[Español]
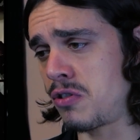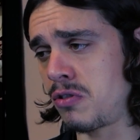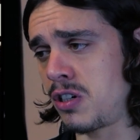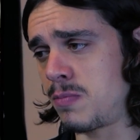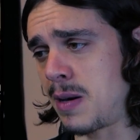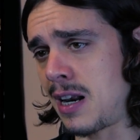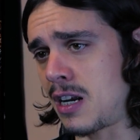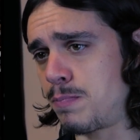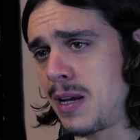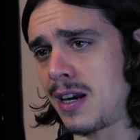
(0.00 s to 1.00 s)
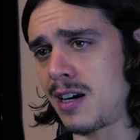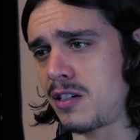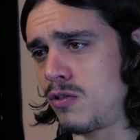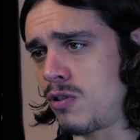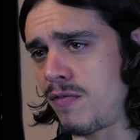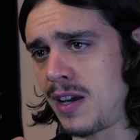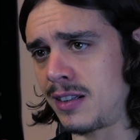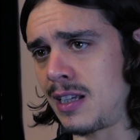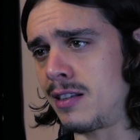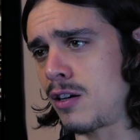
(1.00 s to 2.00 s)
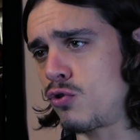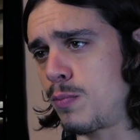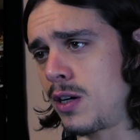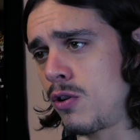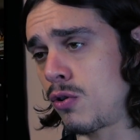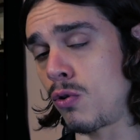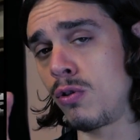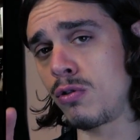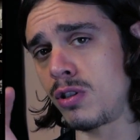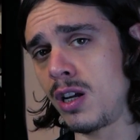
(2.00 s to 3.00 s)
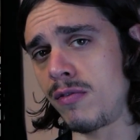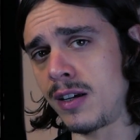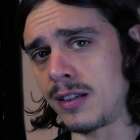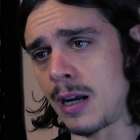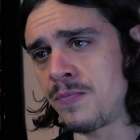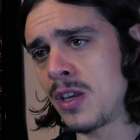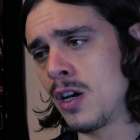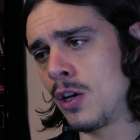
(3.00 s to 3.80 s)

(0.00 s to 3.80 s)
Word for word: eso es para las piernas y no afecta al tren superior, oh, sí que afecta